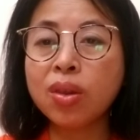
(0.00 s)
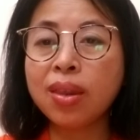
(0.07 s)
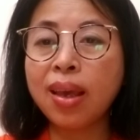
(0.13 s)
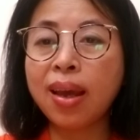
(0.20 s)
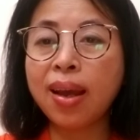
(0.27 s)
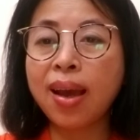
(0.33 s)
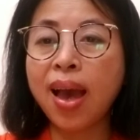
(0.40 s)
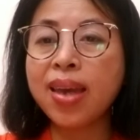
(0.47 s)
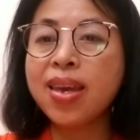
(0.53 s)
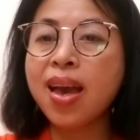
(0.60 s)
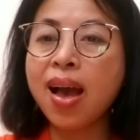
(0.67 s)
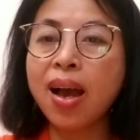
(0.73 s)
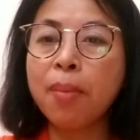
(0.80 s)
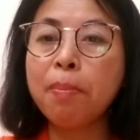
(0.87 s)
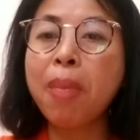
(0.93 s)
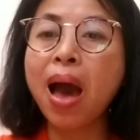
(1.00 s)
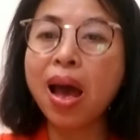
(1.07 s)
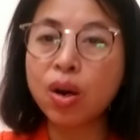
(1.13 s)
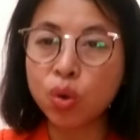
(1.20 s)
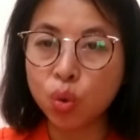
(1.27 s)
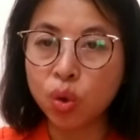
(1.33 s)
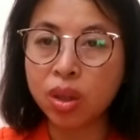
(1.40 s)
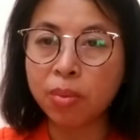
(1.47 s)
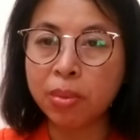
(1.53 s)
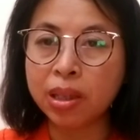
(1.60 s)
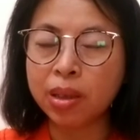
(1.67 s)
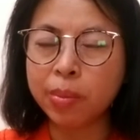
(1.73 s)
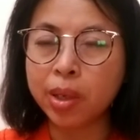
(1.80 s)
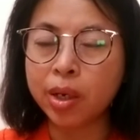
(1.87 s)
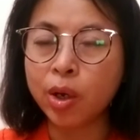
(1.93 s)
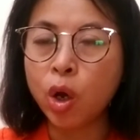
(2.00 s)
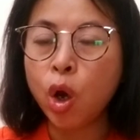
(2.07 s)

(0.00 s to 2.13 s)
TKI yang baru teman-teman